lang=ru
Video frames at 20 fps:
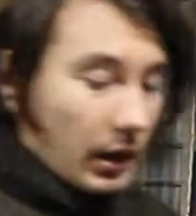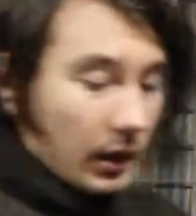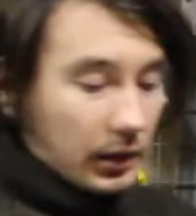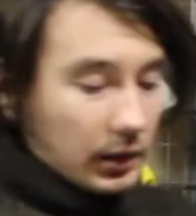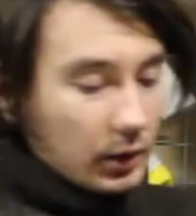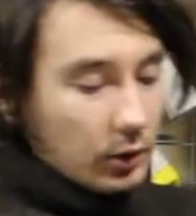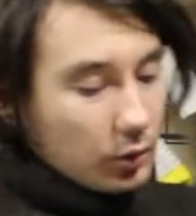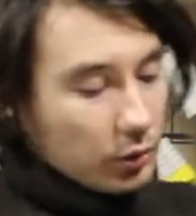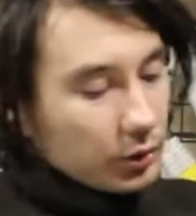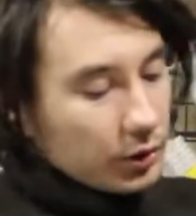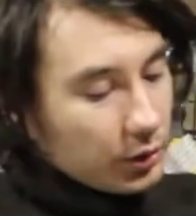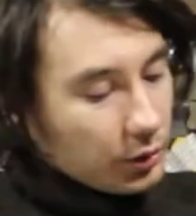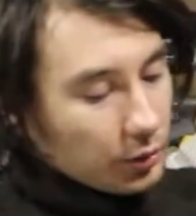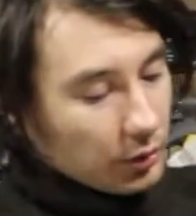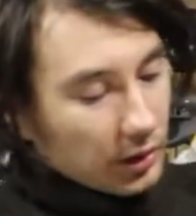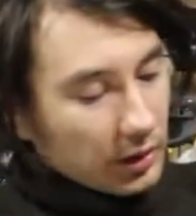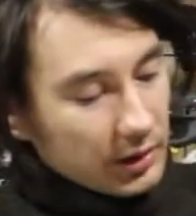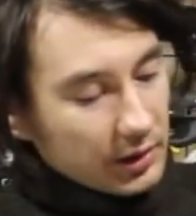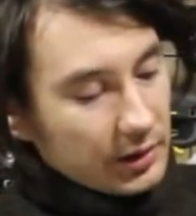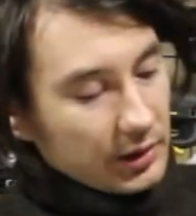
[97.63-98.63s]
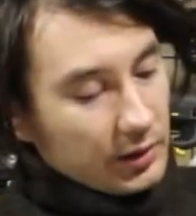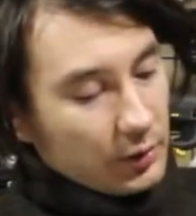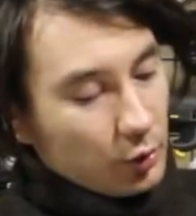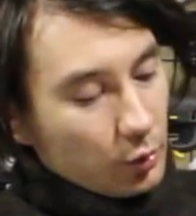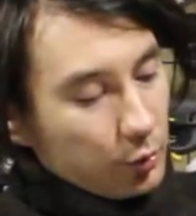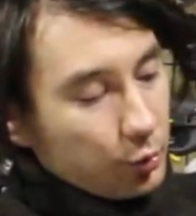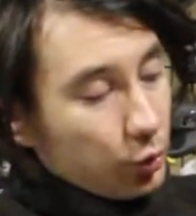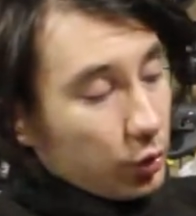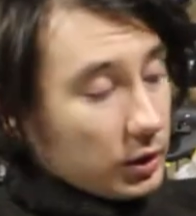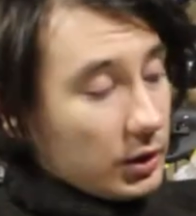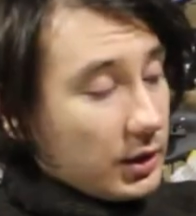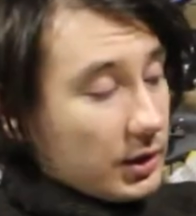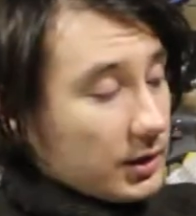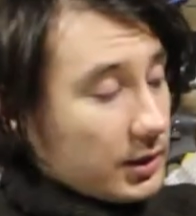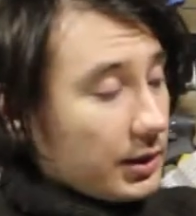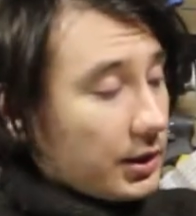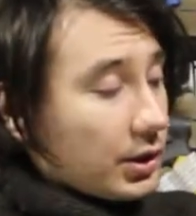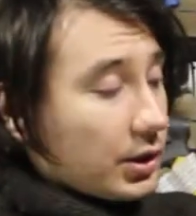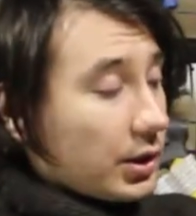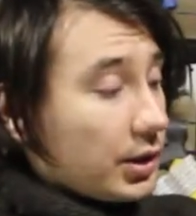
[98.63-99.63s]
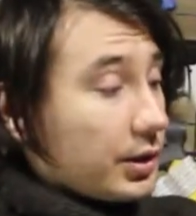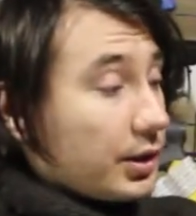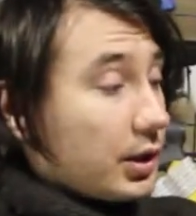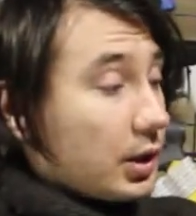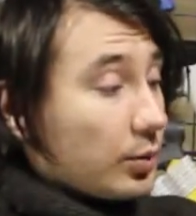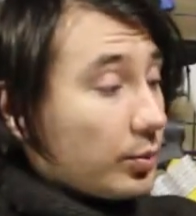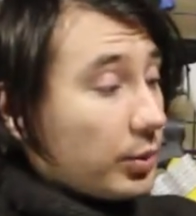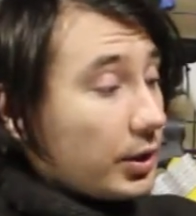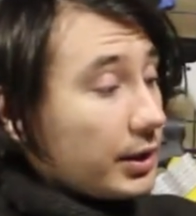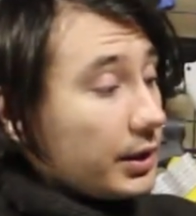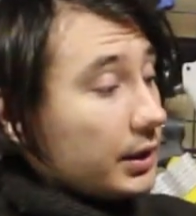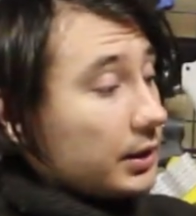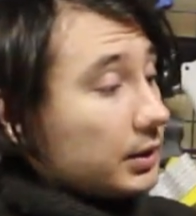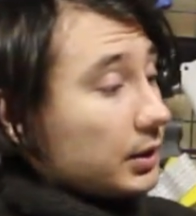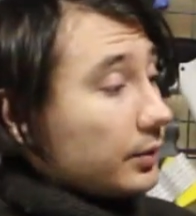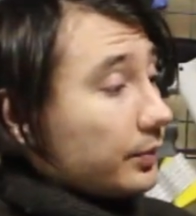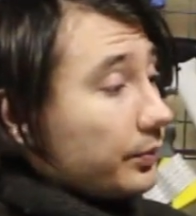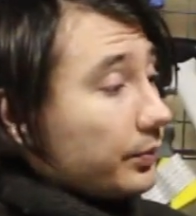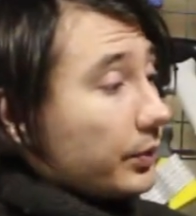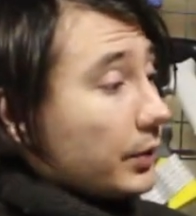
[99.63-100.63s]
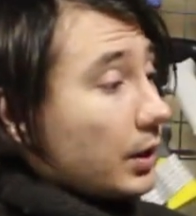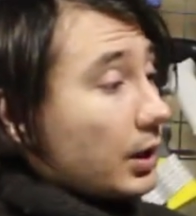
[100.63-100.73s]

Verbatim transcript: На груди у нас есть упор для заряжания арбалета,